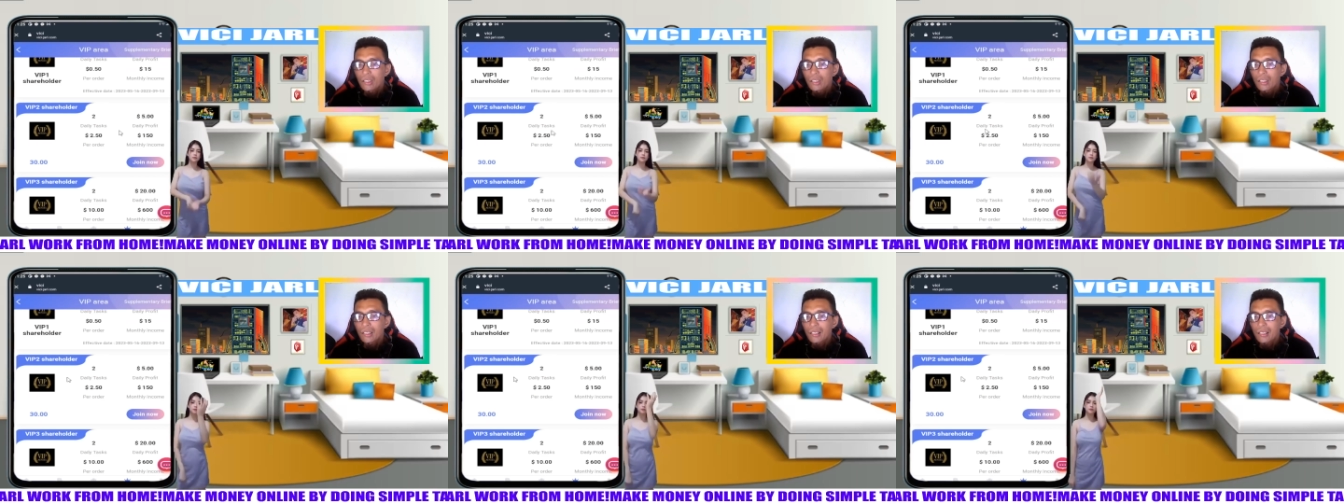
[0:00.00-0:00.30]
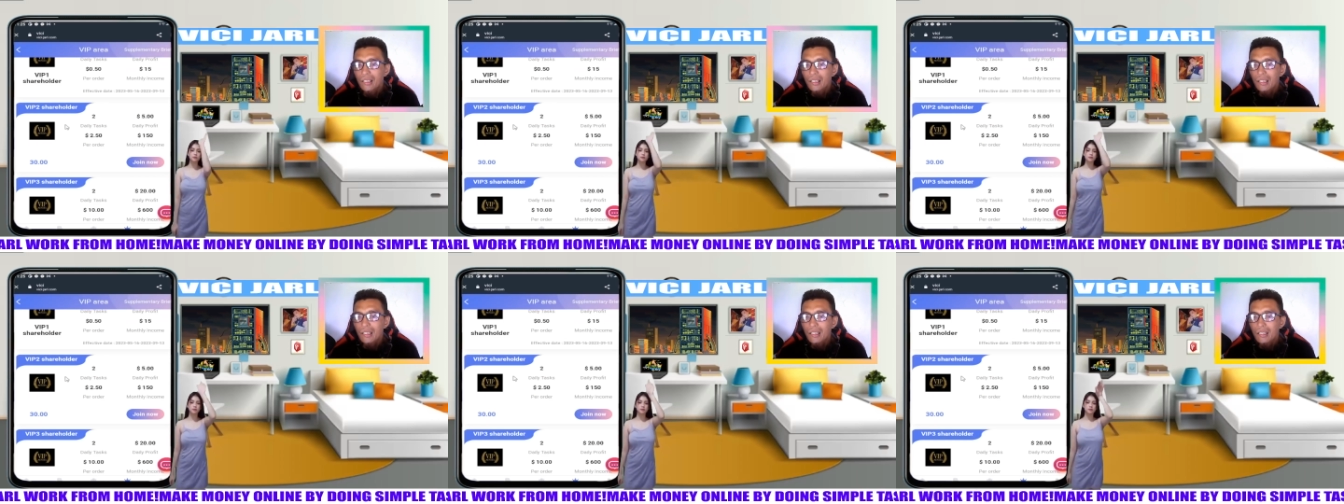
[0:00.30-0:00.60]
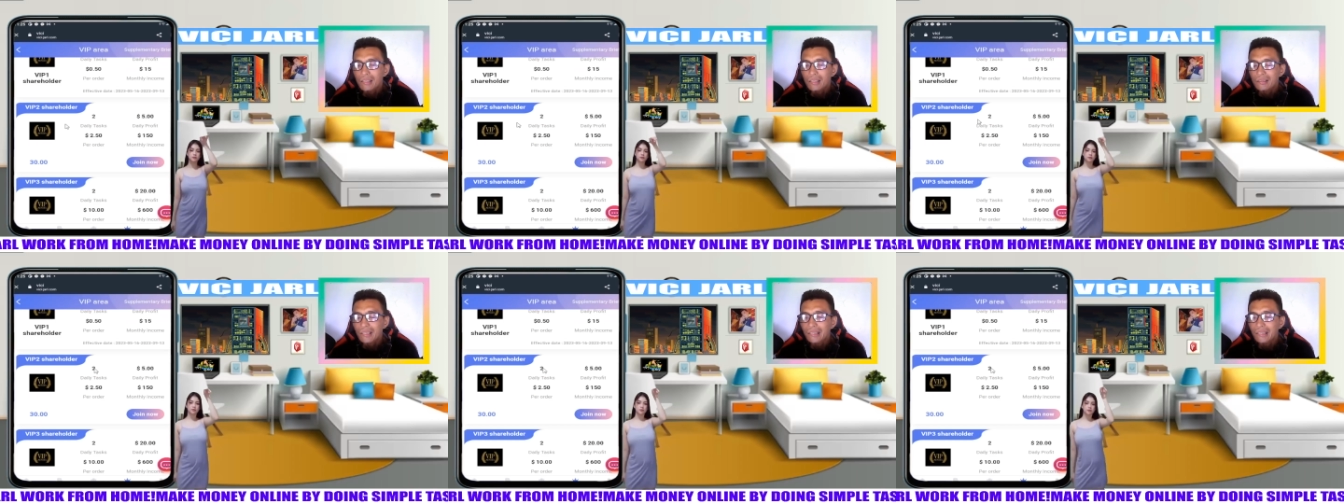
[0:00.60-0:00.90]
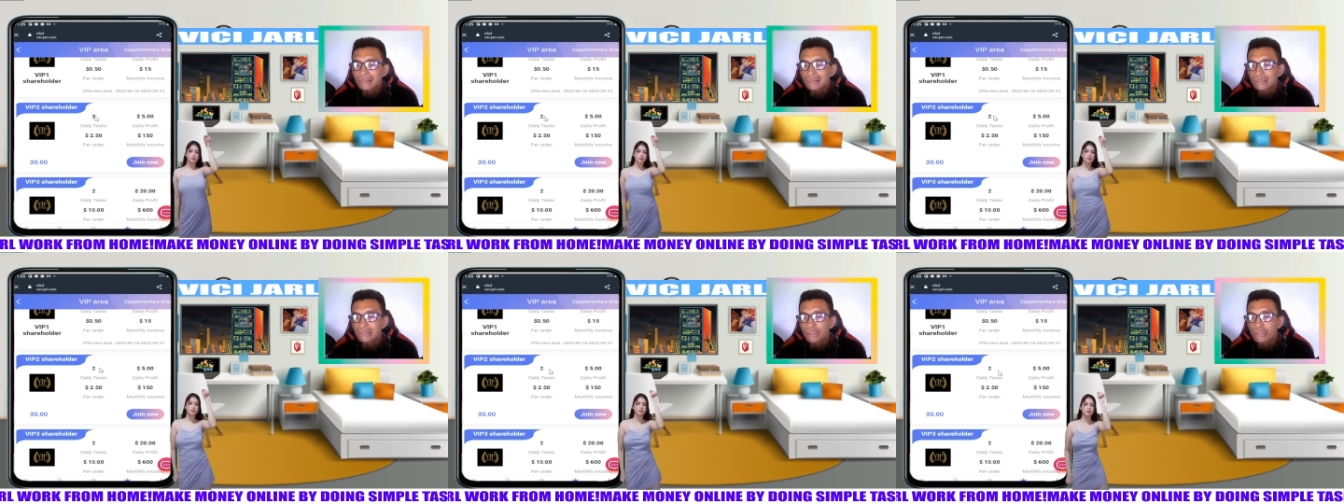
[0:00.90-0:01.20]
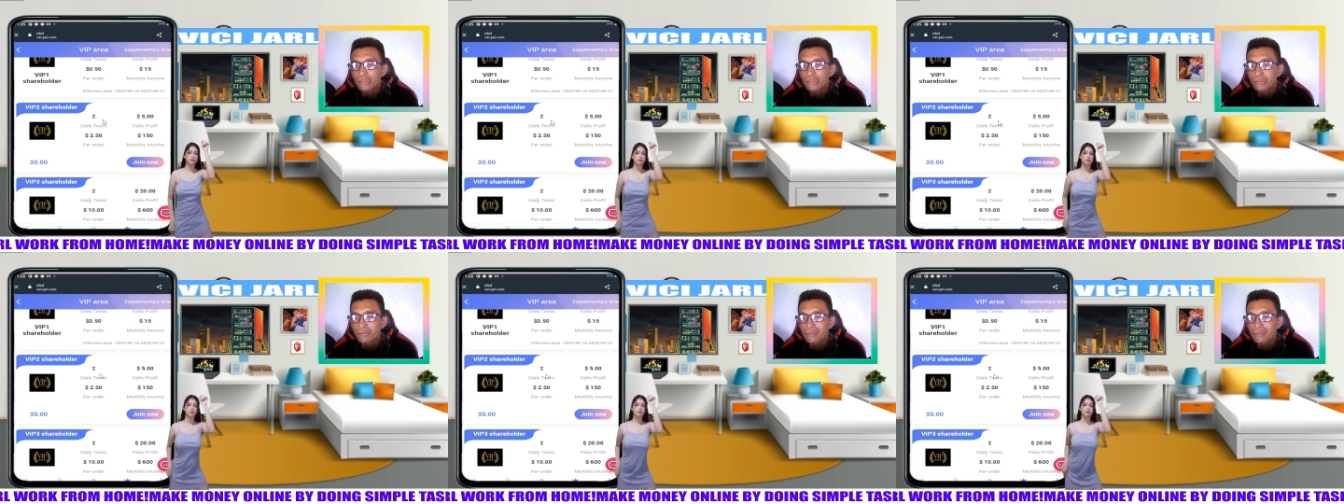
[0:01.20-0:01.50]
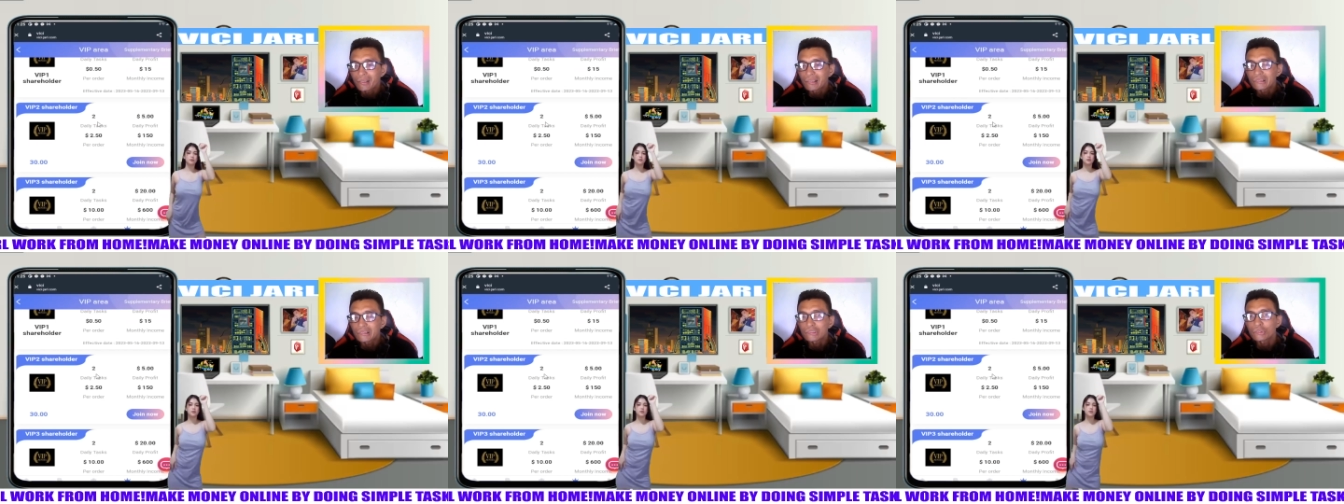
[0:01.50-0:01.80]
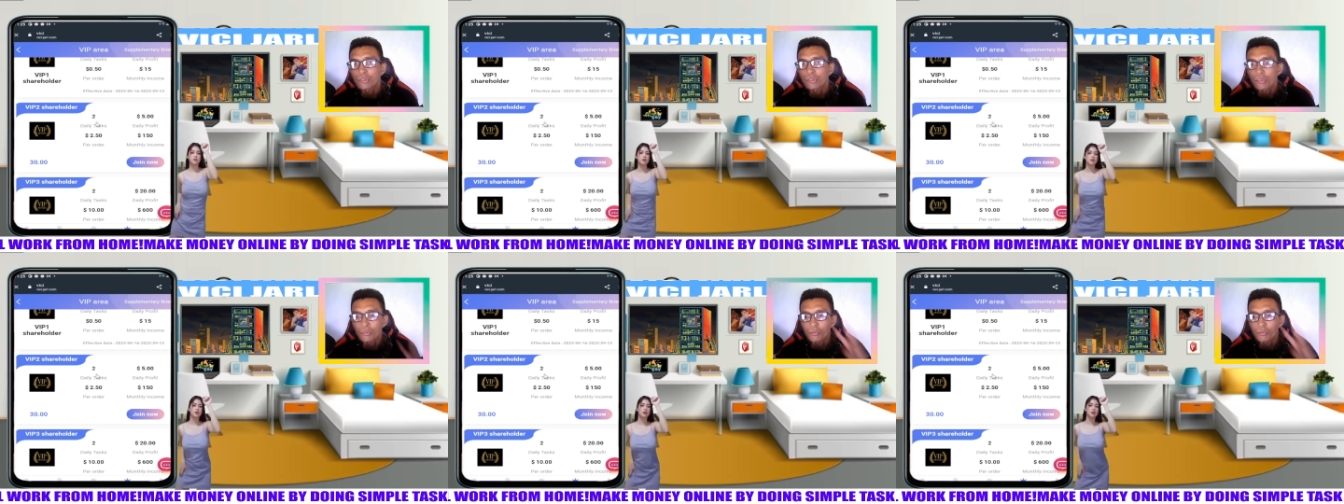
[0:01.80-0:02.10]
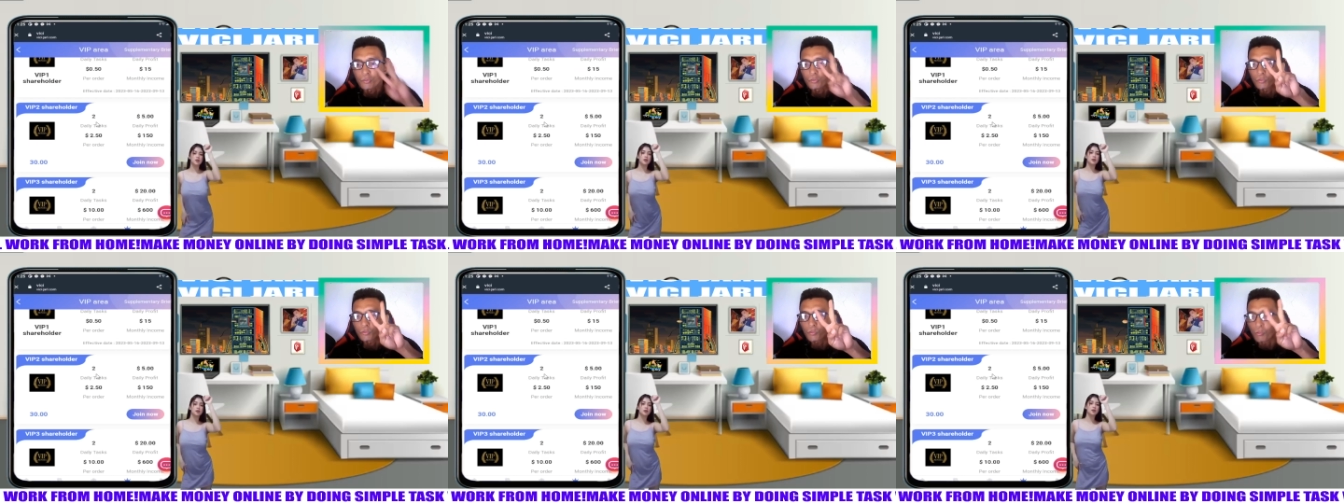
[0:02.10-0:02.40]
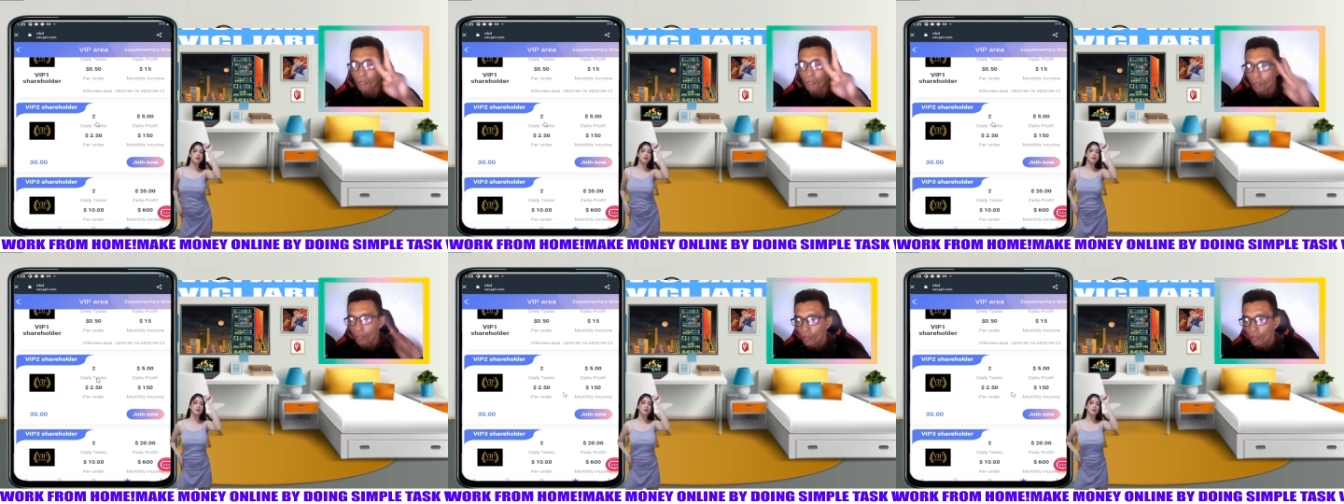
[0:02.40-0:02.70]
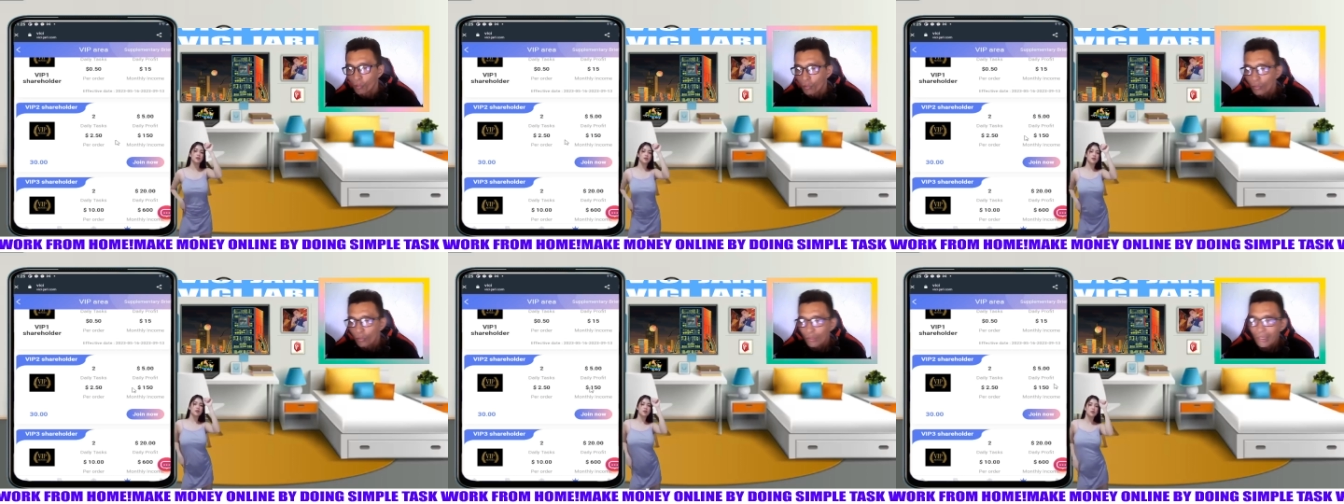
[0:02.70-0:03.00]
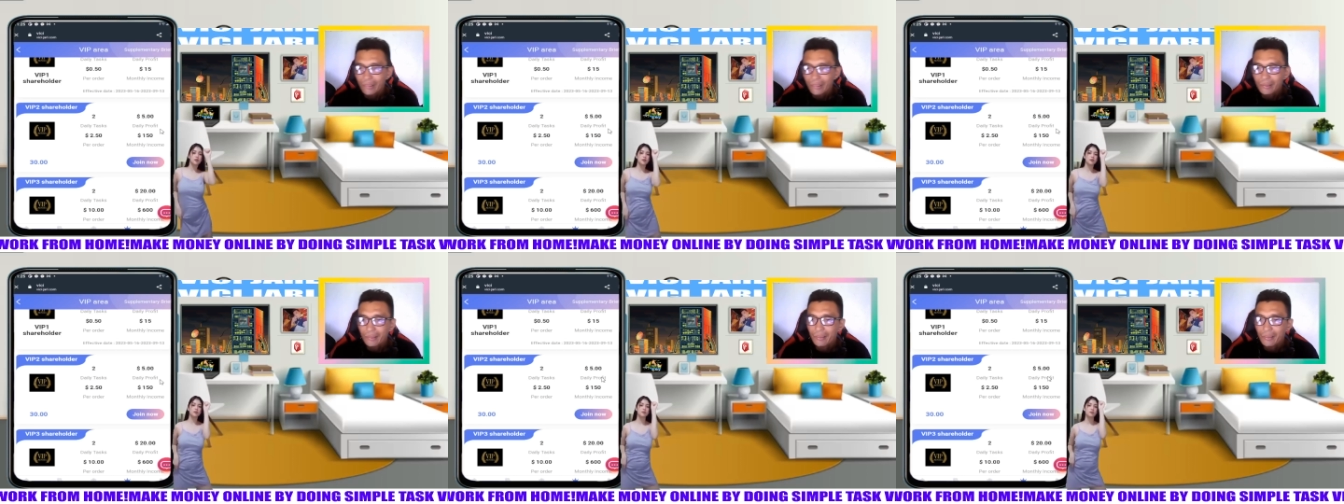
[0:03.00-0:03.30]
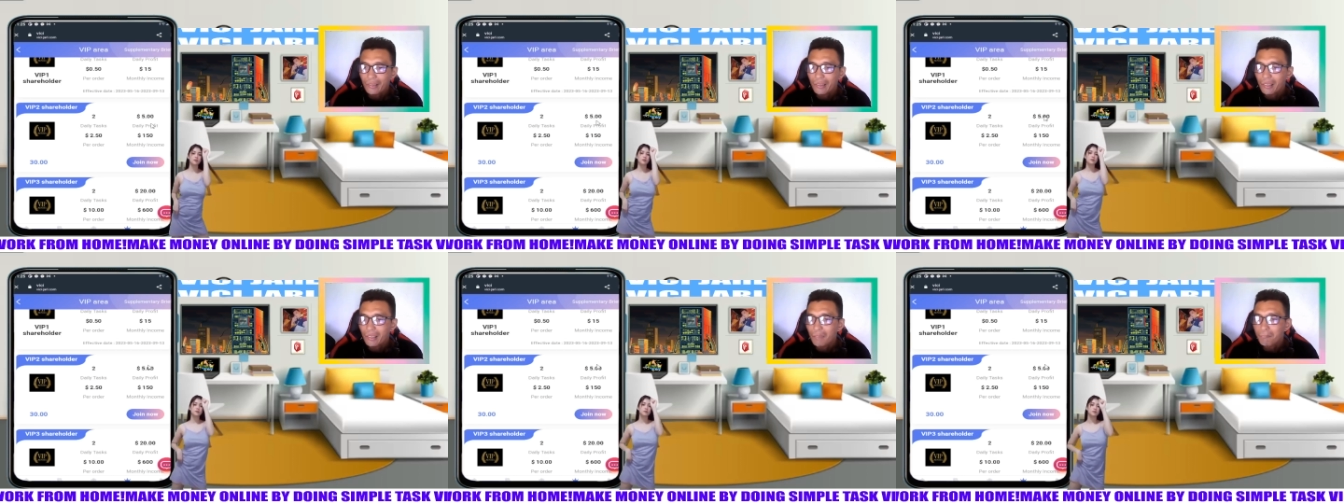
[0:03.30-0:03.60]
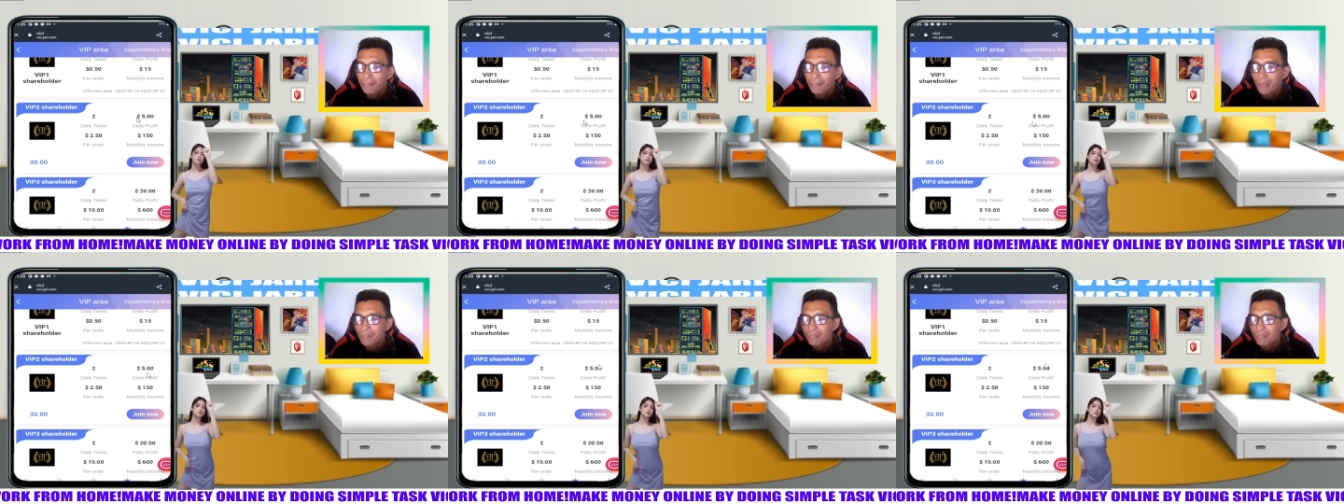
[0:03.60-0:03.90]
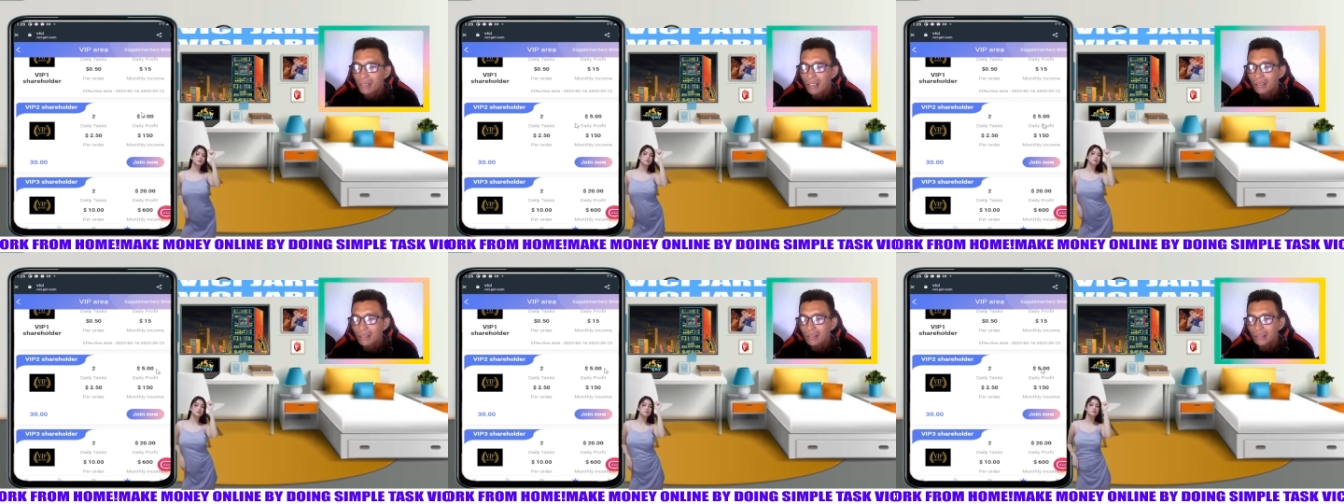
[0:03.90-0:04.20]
ang uh, task niya dito is 2. Right? And then uh, $5.